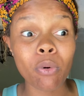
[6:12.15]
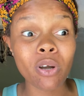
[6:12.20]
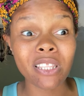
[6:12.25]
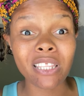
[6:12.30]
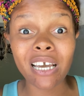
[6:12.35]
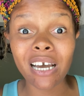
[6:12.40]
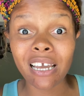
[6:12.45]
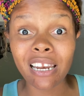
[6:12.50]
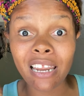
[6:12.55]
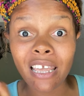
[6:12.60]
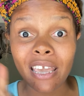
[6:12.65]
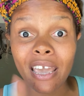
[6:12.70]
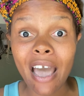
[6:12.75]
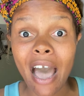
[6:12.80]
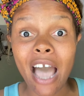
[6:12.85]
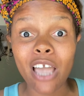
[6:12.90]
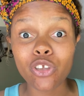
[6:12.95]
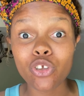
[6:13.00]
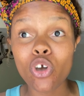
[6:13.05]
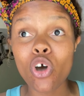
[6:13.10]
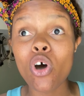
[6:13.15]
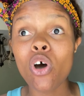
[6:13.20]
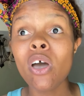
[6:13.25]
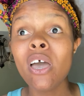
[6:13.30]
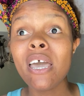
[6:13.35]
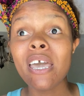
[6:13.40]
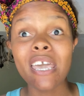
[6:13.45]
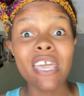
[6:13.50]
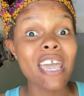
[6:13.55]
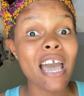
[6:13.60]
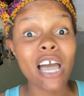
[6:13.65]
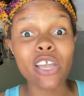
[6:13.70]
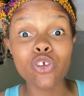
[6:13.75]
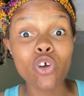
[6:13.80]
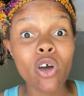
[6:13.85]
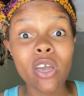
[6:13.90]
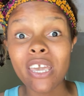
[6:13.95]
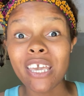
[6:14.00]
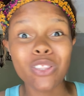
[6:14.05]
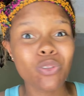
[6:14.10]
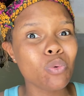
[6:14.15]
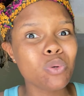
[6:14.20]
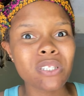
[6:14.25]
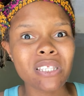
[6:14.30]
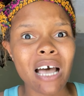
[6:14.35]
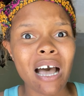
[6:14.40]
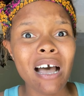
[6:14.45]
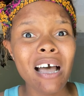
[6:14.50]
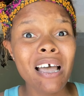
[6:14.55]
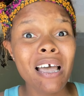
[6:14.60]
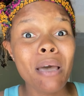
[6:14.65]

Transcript: été relayée ailleurs et ailleurs et tout ça.